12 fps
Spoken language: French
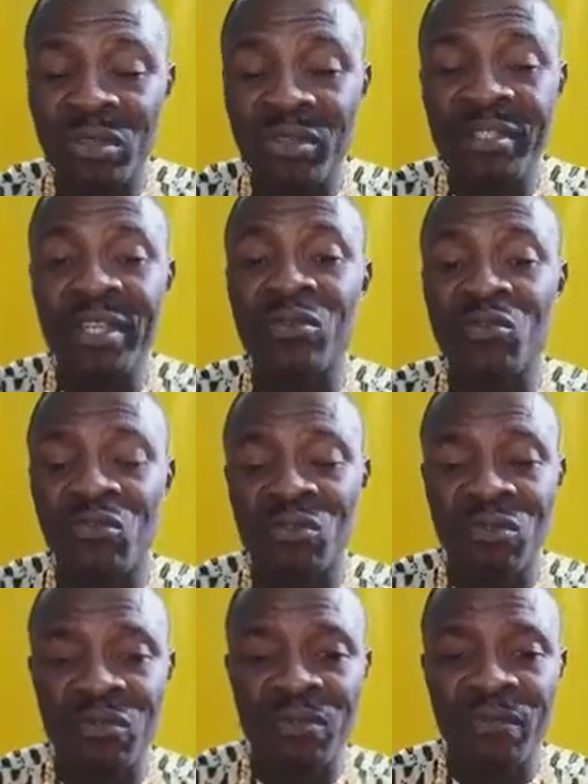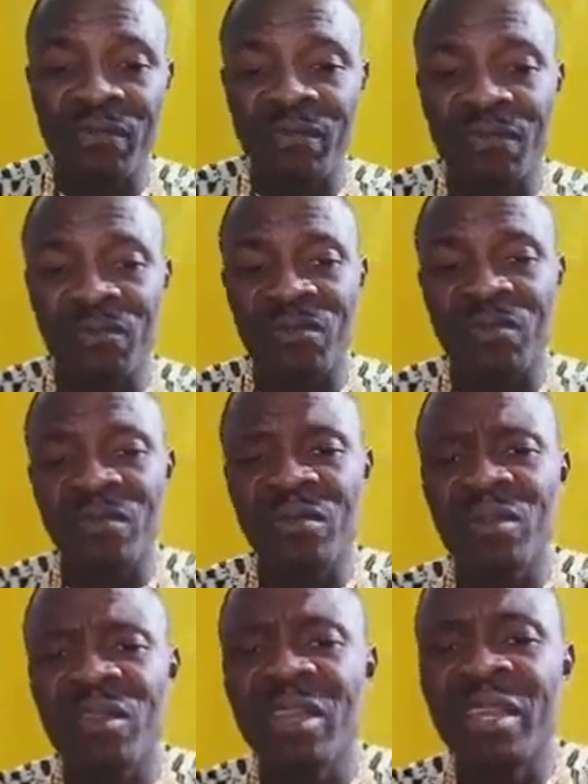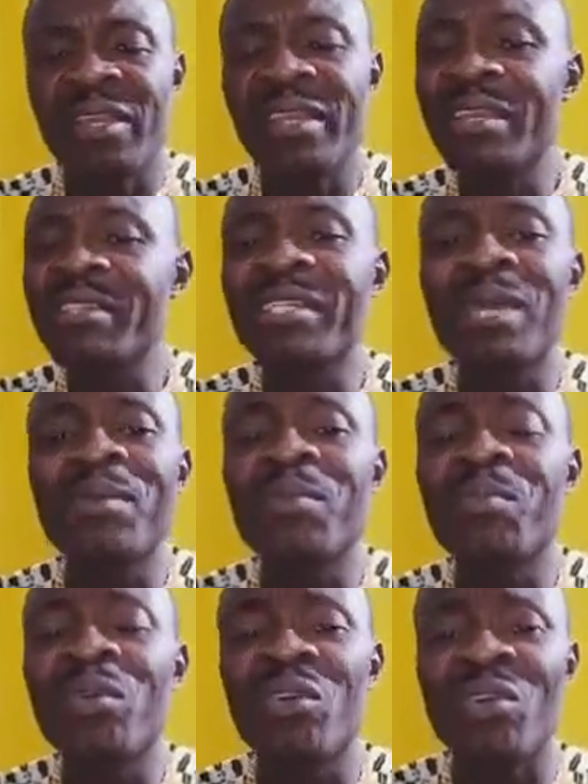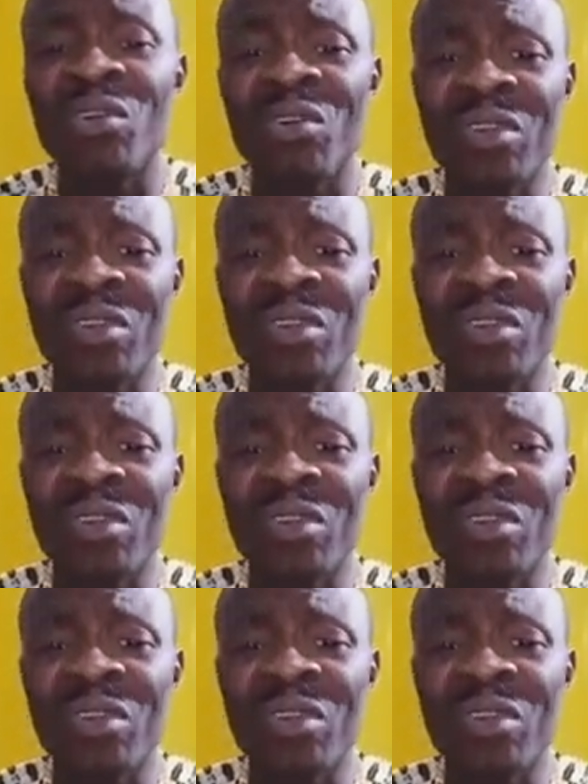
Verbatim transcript: C'est nous. N'ayez jamais peur.